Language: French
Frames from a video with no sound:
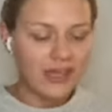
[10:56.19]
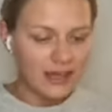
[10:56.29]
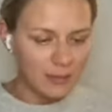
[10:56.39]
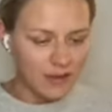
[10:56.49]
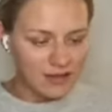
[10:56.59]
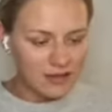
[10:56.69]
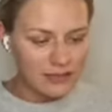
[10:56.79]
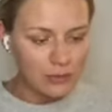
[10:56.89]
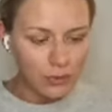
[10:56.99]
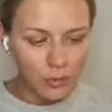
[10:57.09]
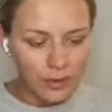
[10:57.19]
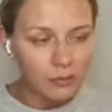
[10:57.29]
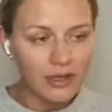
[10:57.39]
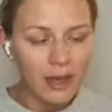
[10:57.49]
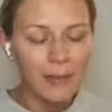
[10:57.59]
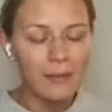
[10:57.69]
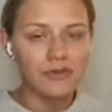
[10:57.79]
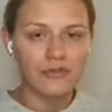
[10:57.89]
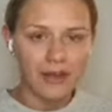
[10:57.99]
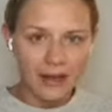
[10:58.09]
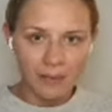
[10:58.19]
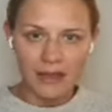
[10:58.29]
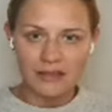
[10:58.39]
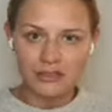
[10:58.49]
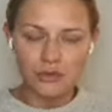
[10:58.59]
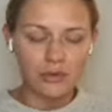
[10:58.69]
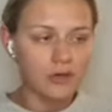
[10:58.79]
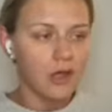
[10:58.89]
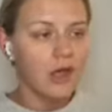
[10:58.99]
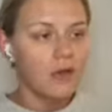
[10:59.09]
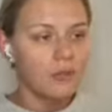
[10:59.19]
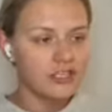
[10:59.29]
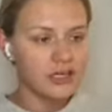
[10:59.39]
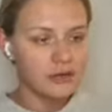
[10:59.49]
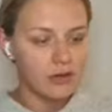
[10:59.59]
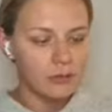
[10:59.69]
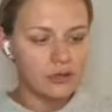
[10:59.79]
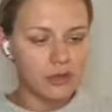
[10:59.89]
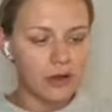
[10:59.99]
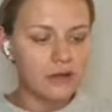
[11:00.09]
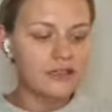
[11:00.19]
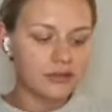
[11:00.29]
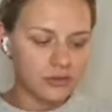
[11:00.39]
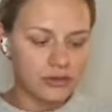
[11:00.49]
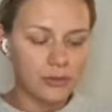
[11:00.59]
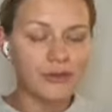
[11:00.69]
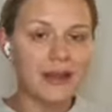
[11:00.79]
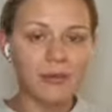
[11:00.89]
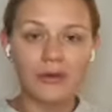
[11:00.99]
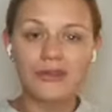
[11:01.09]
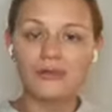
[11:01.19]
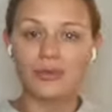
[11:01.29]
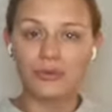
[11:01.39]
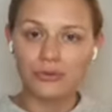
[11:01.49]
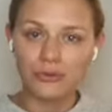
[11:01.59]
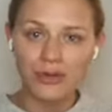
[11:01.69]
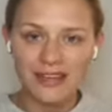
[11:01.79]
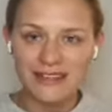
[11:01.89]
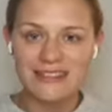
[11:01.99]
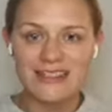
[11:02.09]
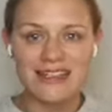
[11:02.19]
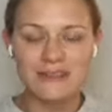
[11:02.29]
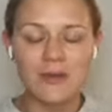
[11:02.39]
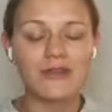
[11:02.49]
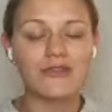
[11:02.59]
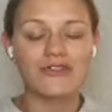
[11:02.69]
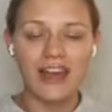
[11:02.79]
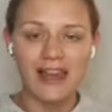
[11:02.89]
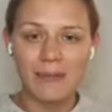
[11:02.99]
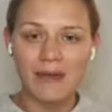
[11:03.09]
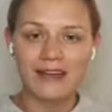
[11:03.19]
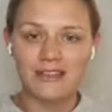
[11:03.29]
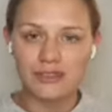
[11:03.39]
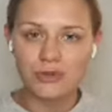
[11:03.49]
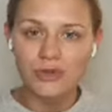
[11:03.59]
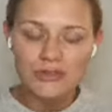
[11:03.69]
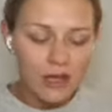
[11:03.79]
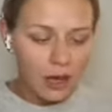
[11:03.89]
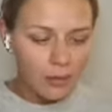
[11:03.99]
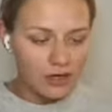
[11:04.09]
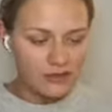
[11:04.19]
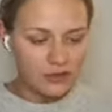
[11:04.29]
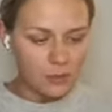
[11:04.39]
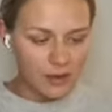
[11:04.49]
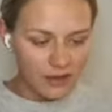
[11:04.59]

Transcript: Donc il y a des personnes qui sont complètement capables de faire la part des choses. Moi je sais que comme je suis en train justement d'apprendre et de construire cet aspect de faire la part des choses, pour l'instant